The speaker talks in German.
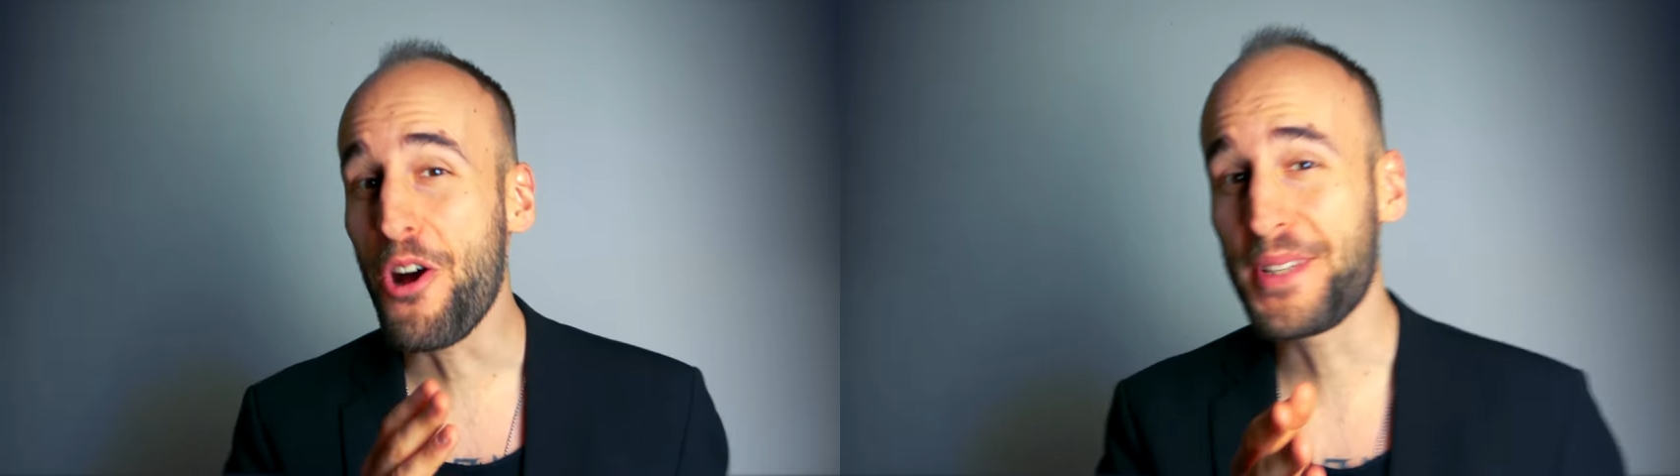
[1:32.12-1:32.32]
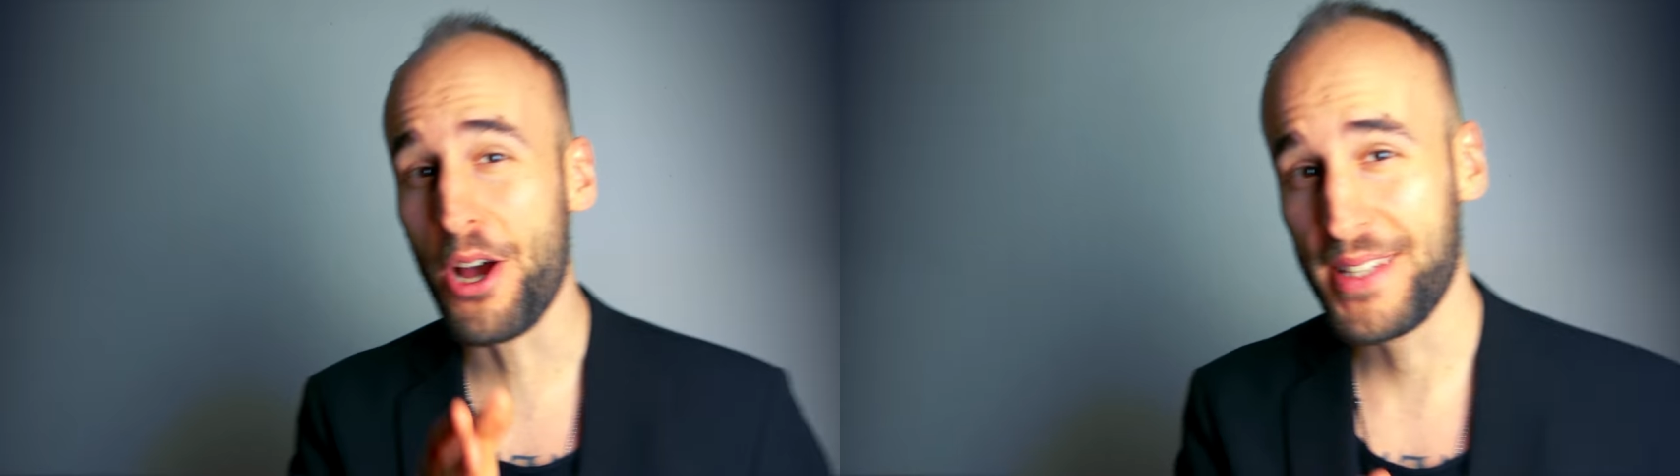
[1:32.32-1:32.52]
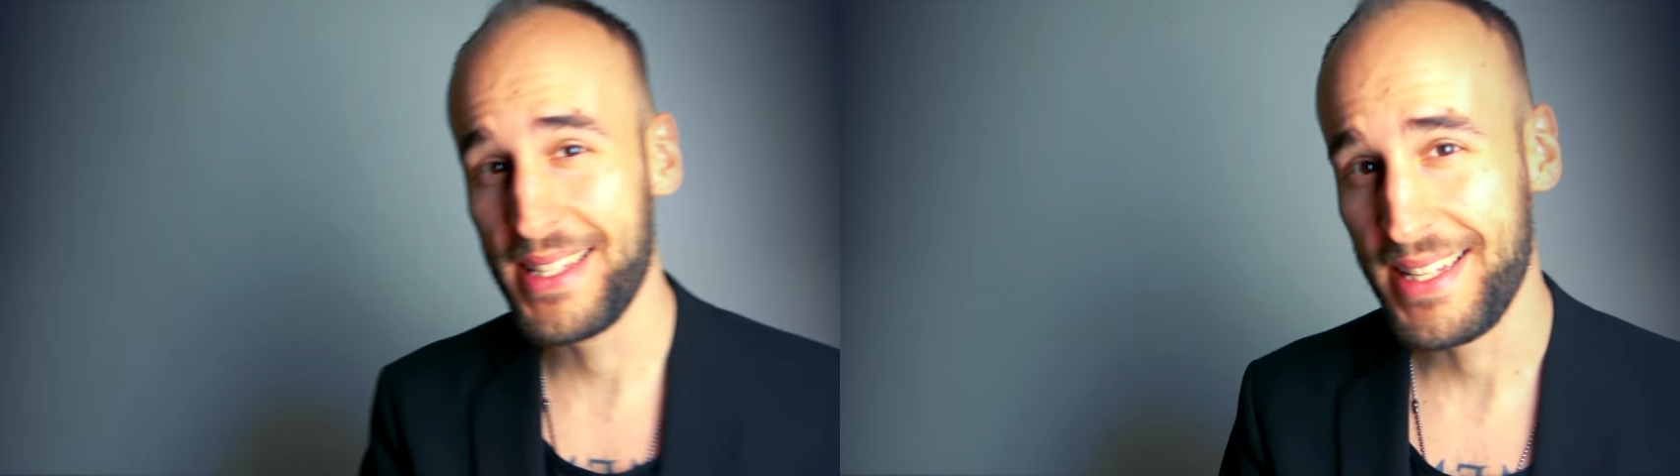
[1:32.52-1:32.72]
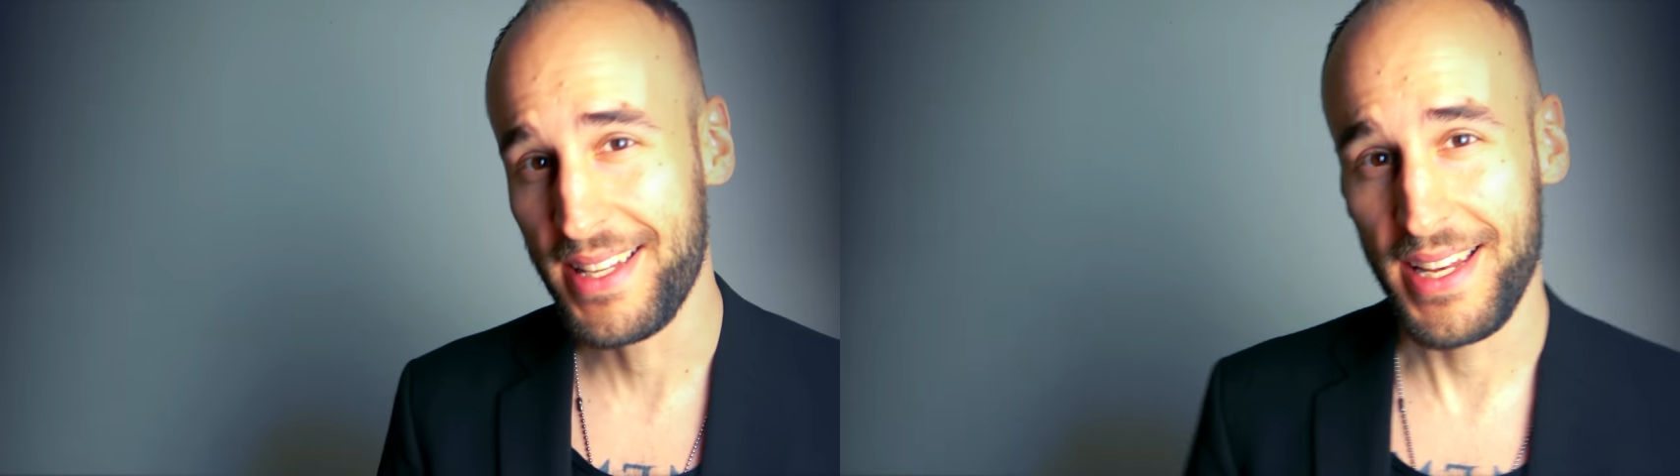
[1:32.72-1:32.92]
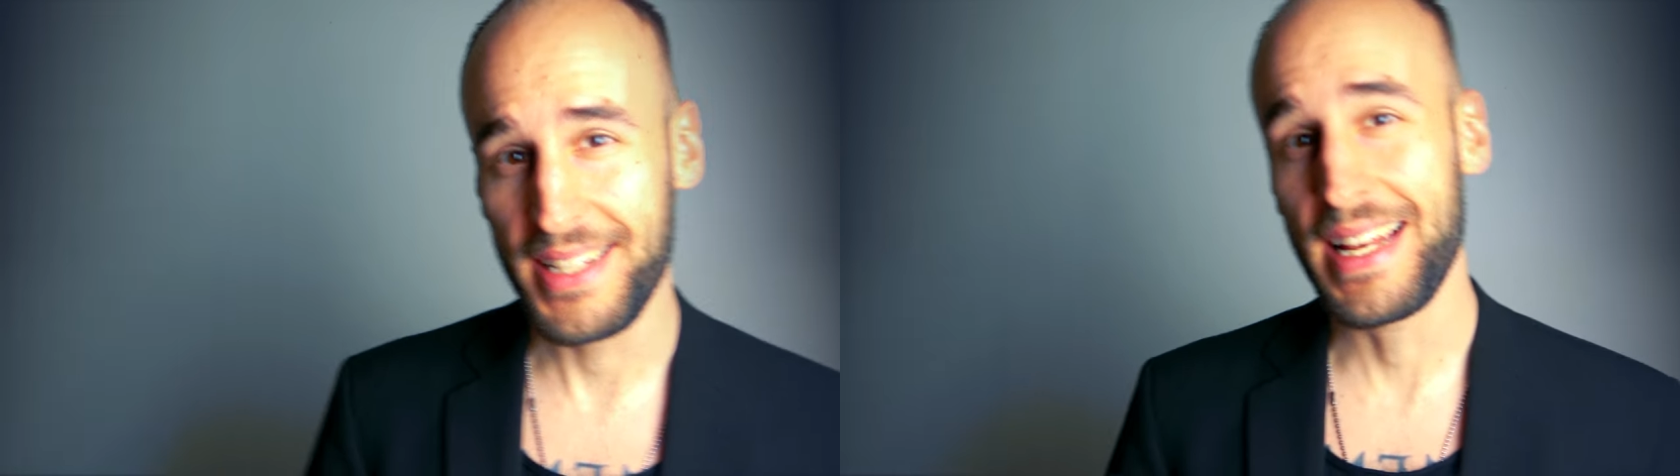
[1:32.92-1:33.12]
warum traut sie sich
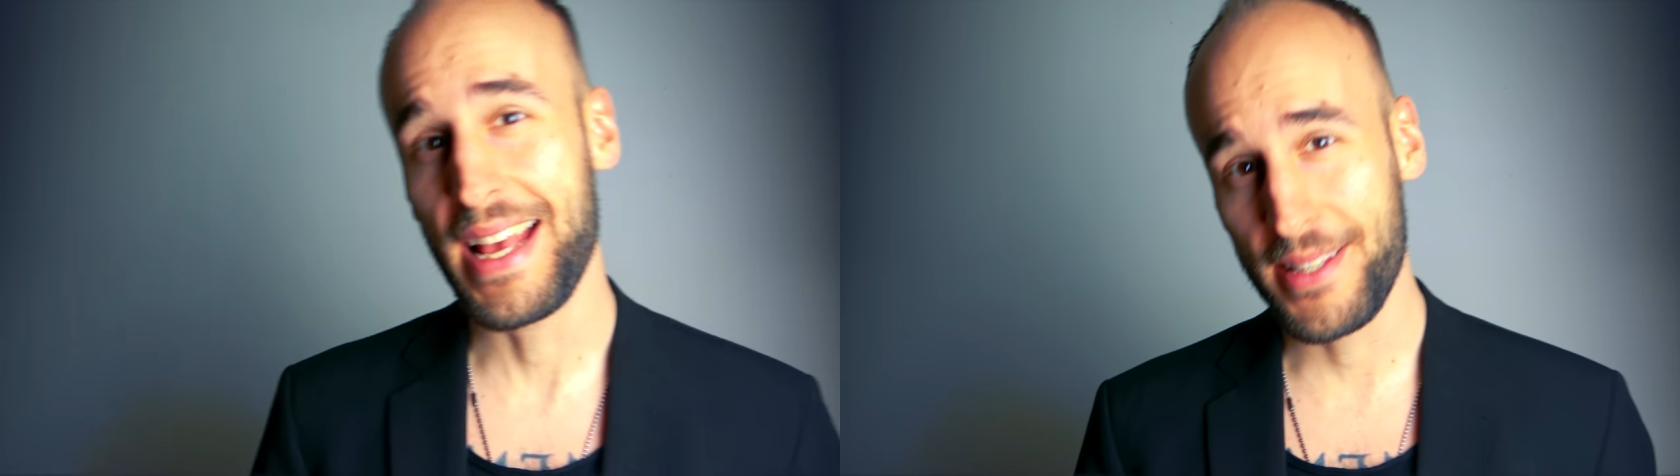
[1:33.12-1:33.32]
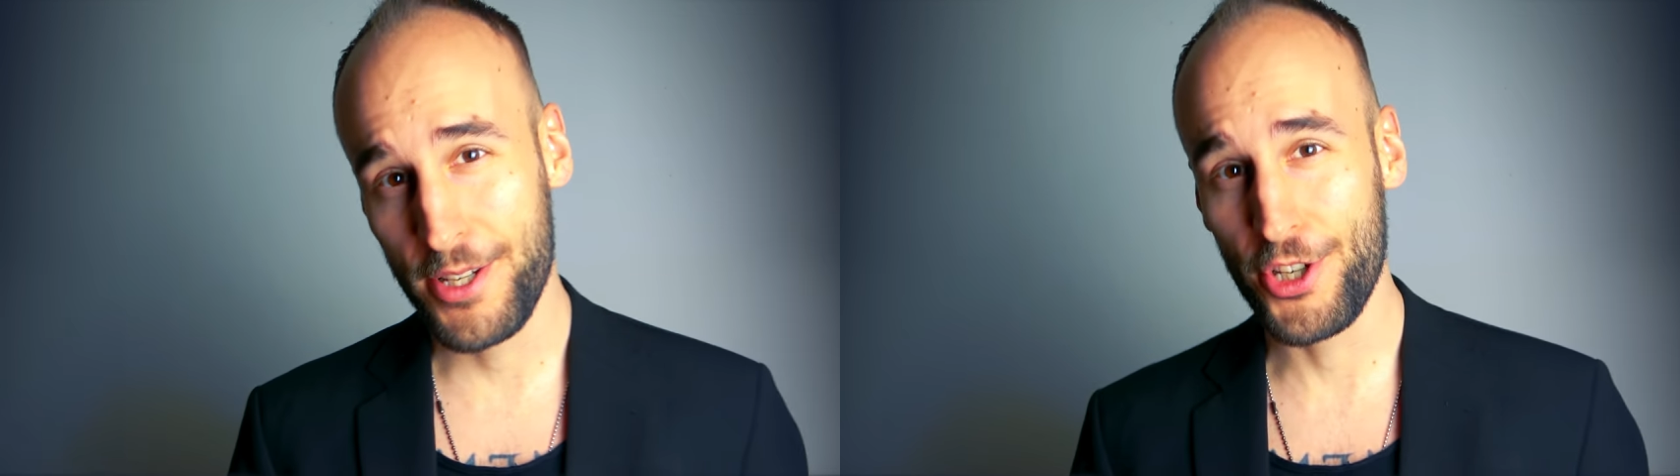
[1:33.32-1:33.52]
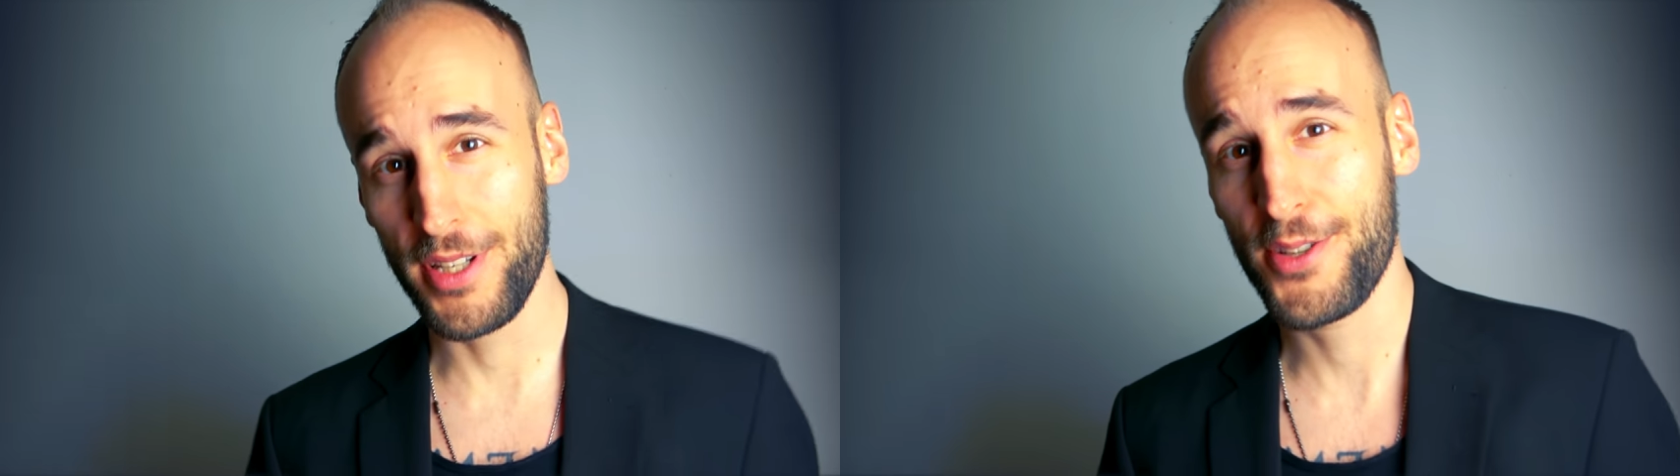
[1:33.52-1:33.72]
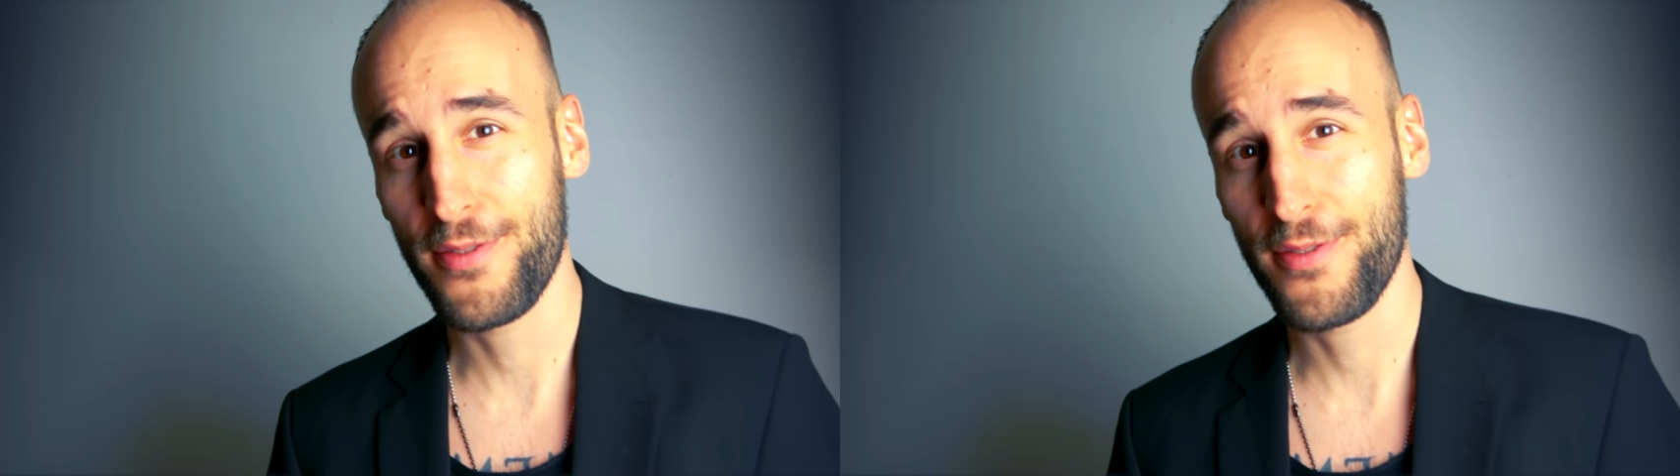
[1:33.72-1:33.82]
dann nicht den ersten Schritt